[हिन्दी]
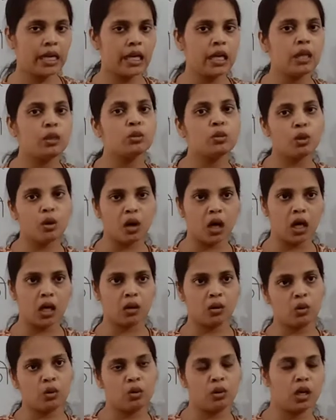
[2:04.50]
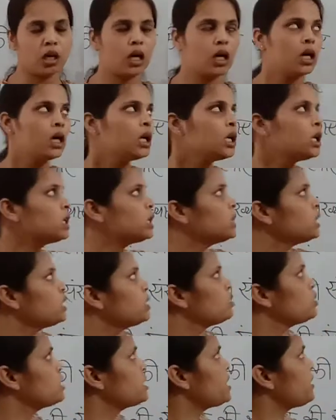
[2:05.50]
कि दो अंक होना
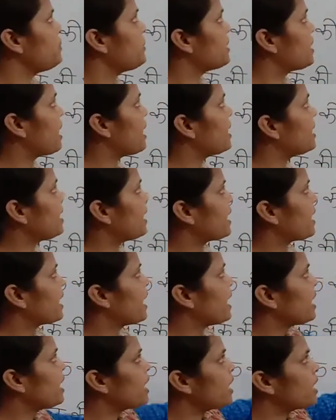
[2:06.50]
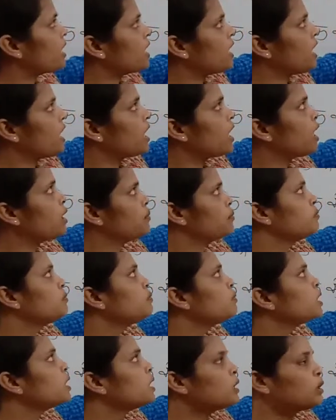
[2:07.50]
उसी प्रकार देखेंगे कि हम
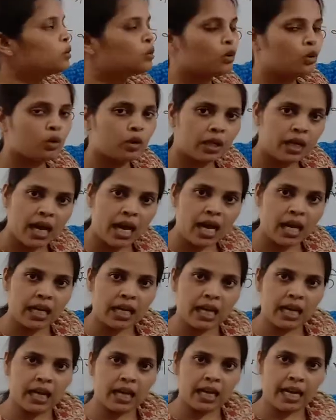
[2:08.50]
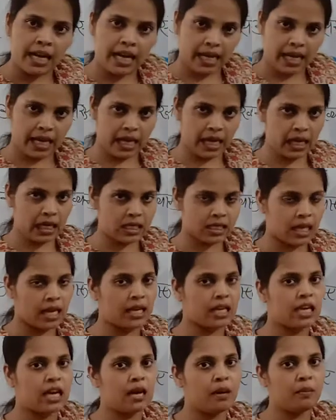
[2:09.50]
दो के आगे अगर एक
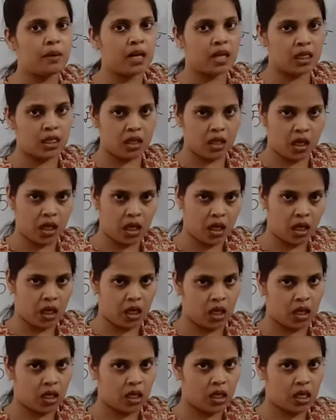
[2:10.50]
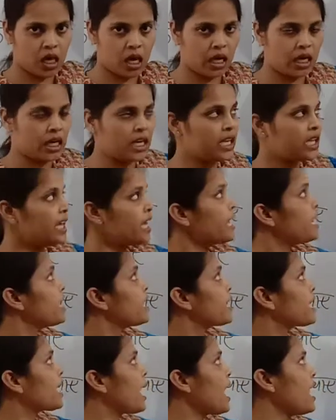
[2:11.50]
संख्या बढ़ती है यानी कि
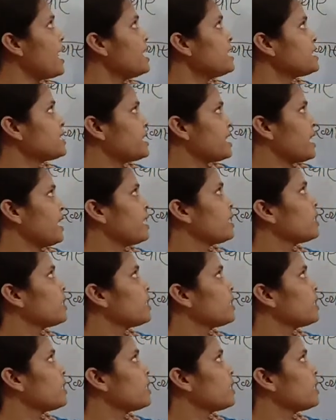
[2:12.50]
इकाई से